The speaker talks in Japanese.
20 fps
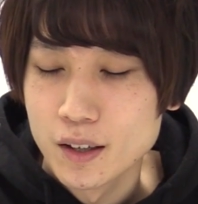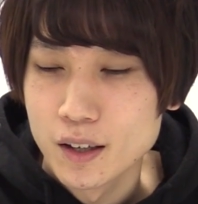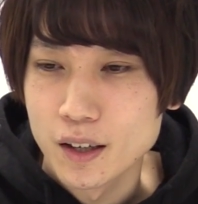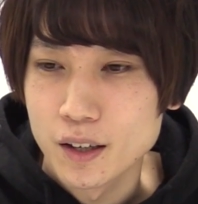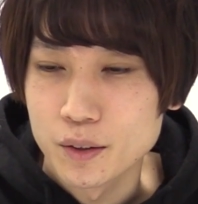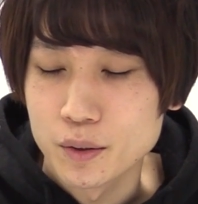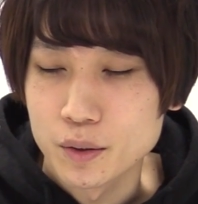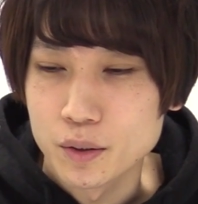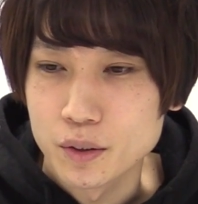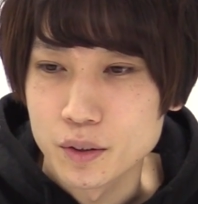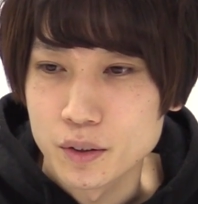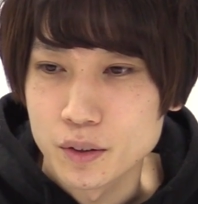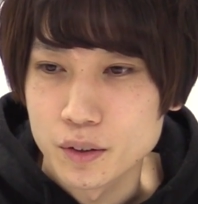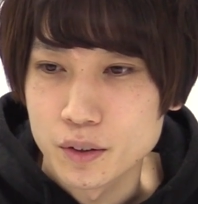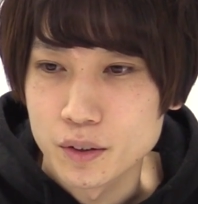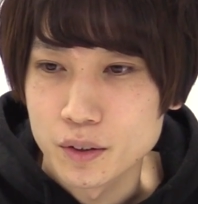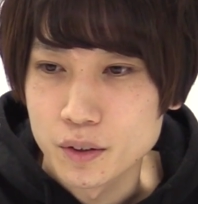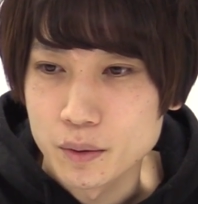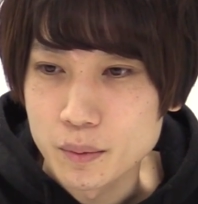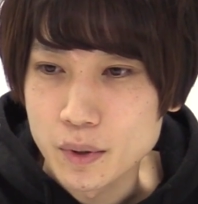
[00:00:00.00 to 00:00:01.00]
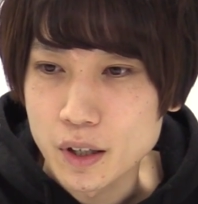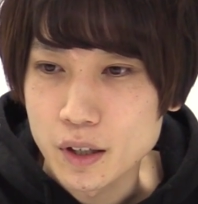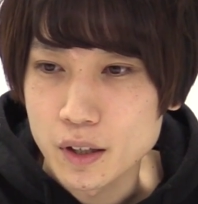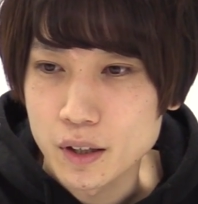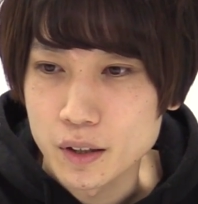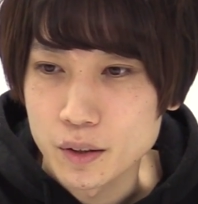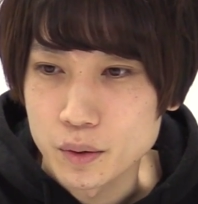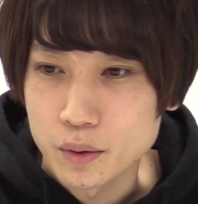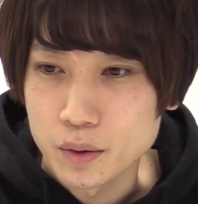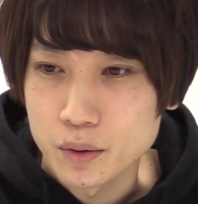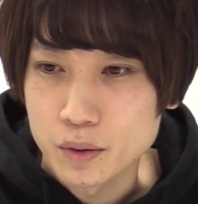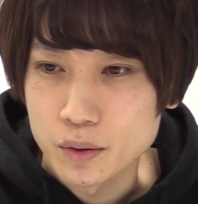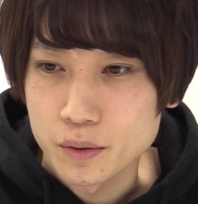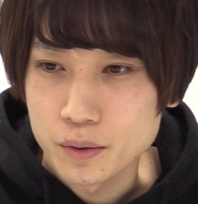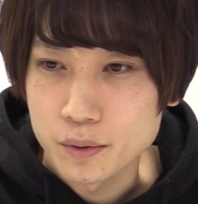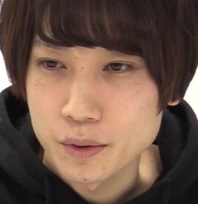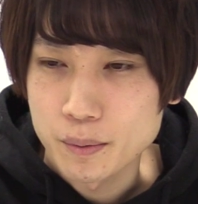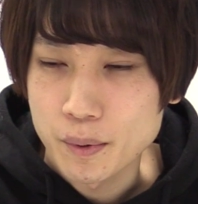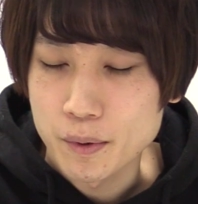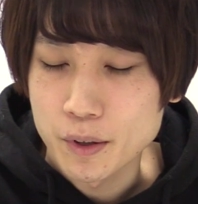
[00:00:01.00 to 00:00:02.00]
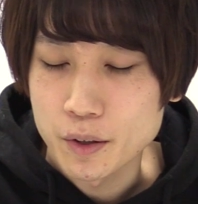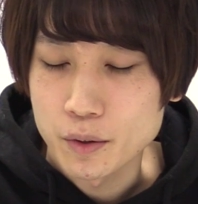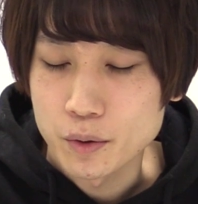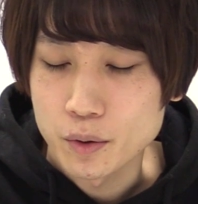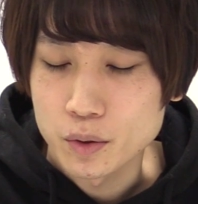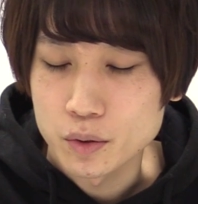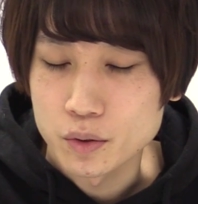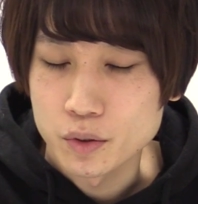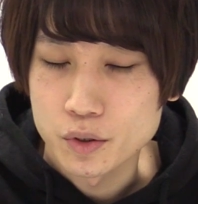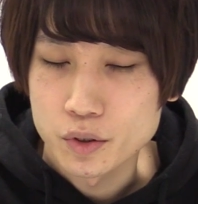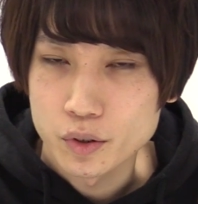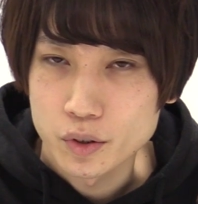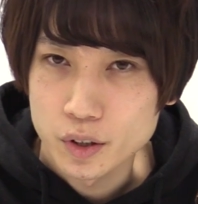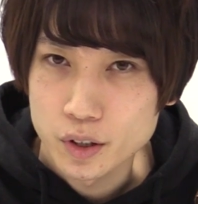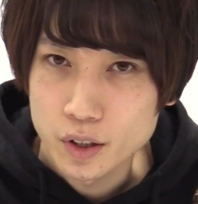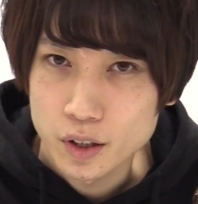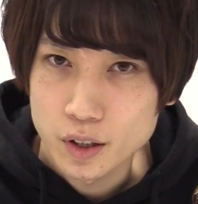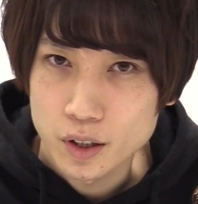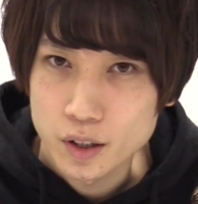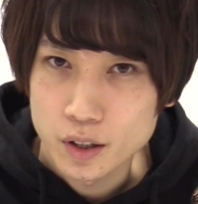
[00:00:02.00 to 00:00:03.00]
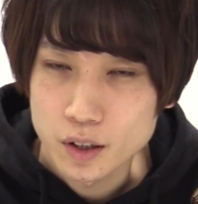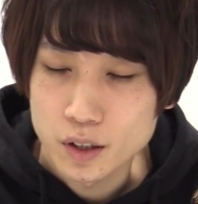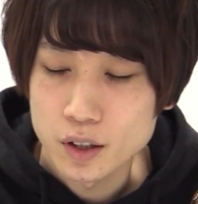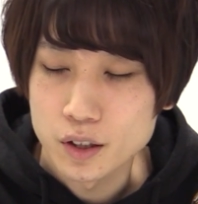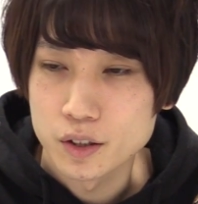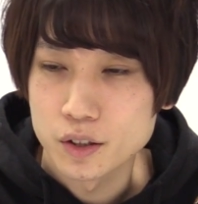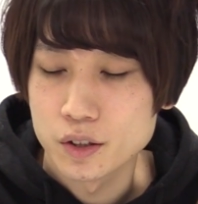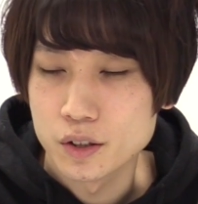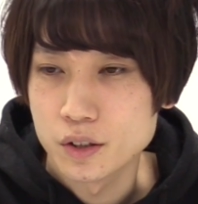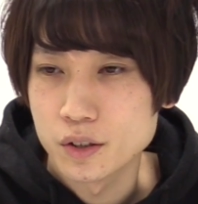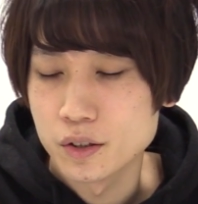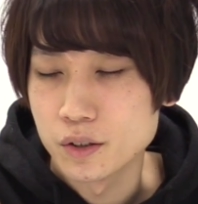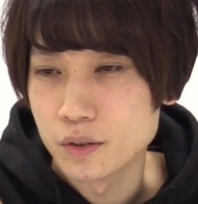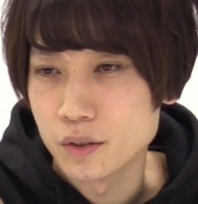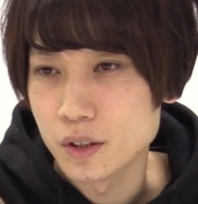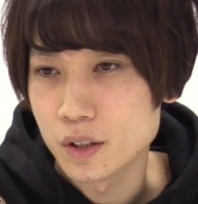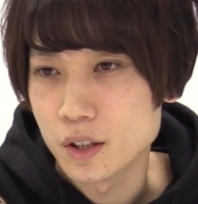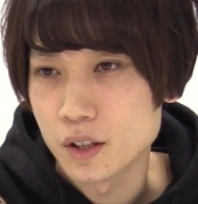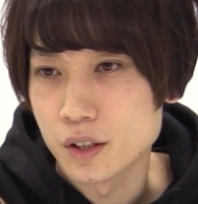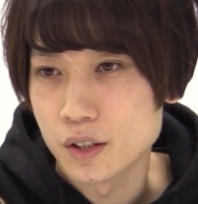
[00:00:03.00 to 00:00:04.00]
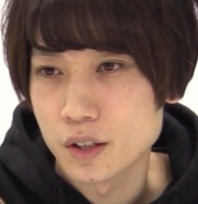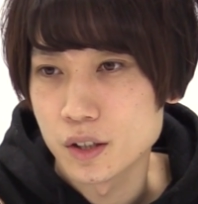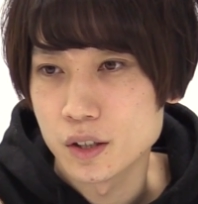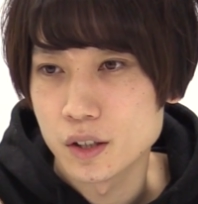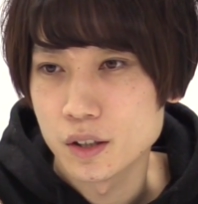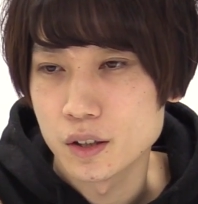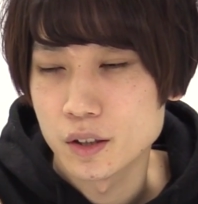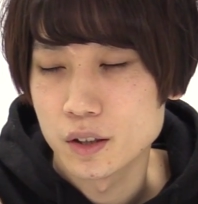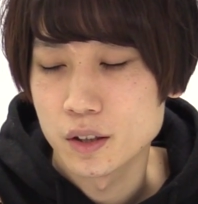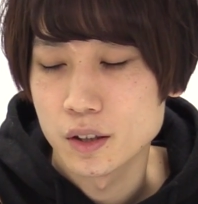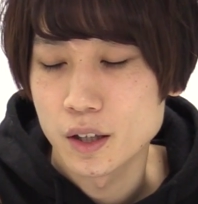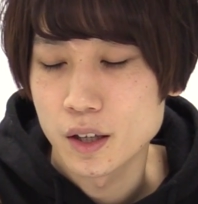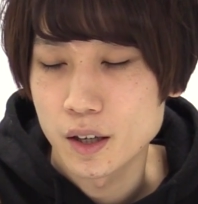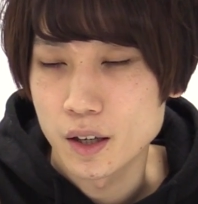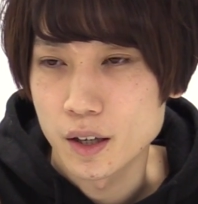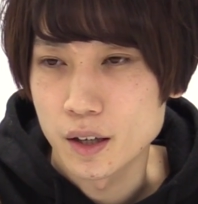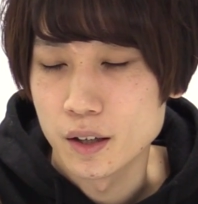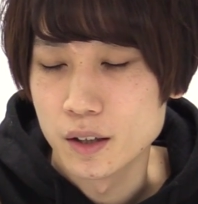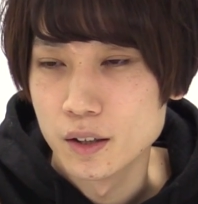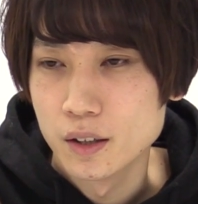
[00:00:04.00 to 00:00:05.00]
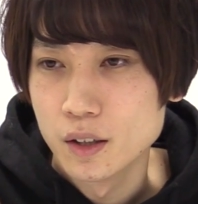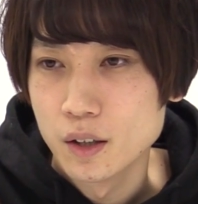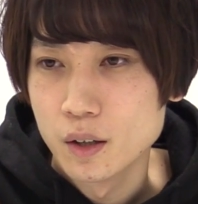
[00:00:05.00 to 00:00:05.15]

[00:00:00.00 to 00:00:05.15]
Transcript: あのー、まあ、あのー、今までのロックオン消費派が貫通するような感じなんで